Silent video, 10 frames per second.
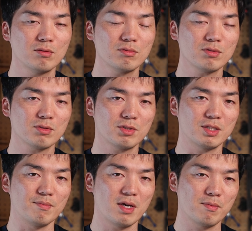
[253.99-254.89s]
ほんの少
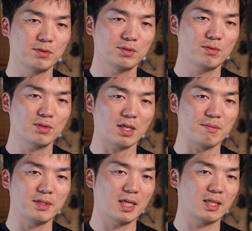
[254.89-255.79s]
し名木
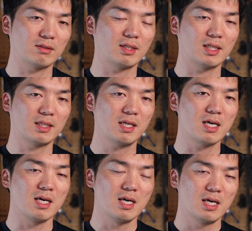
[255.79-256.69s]
コーナーみたいなのがあっ
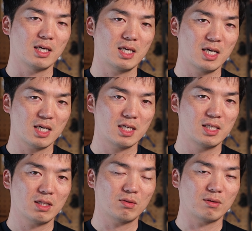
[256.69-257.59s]
て、
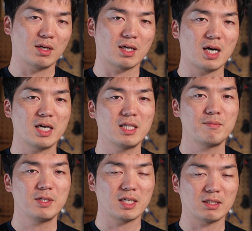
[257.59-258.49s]
欅だとか
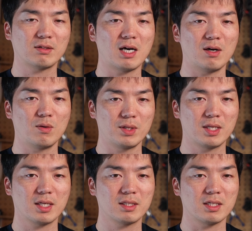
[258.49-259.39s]
楓みたいなのが置い
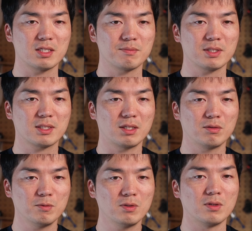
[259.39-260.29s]
てあったりしますけ
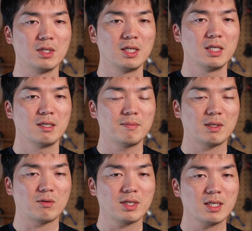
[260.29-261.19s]
ども、
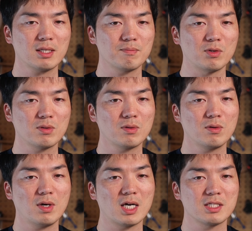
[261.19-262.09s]
まあ、これから木
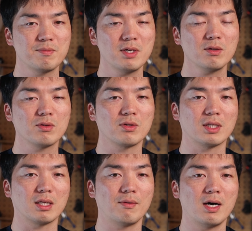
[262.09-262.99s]
工を始めようという
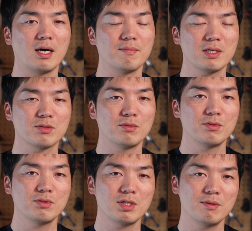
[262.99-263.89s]
方は、まあ、そ
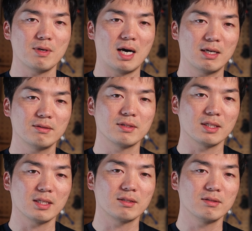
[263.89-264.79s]
ういう木もあるん
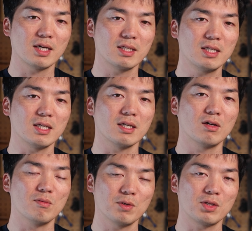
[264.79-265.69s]
だなぐらいに
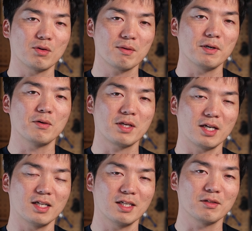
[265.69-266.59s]
思っておけば
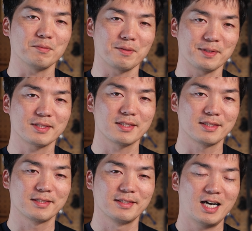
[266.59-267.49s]
OK かなと思いま
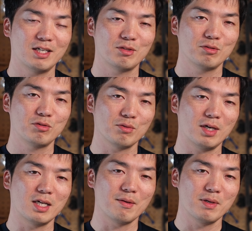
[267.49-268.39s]
す。ハードウッド
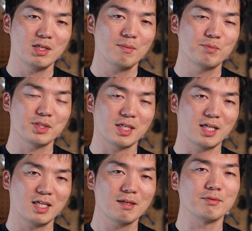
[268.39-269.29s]
はレベルアップして
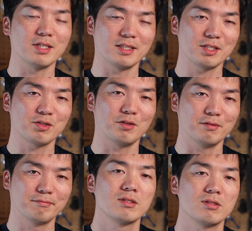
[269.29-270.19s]
からが無難でしょ
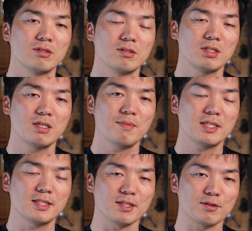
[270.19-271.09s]
う。続き
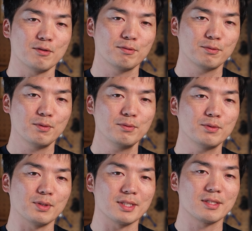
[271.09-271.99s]
まして
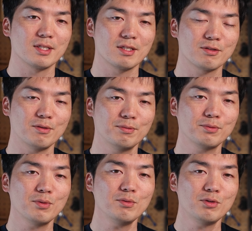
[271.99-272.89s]
ソフトウッドです。
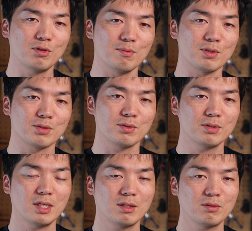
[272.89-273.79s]
ソフトウッドもそ
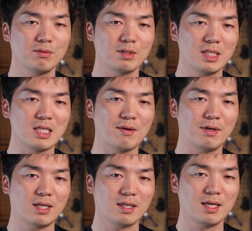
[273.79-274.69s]
の名の通り柔
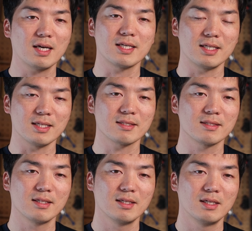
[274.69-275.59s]
らかい木です。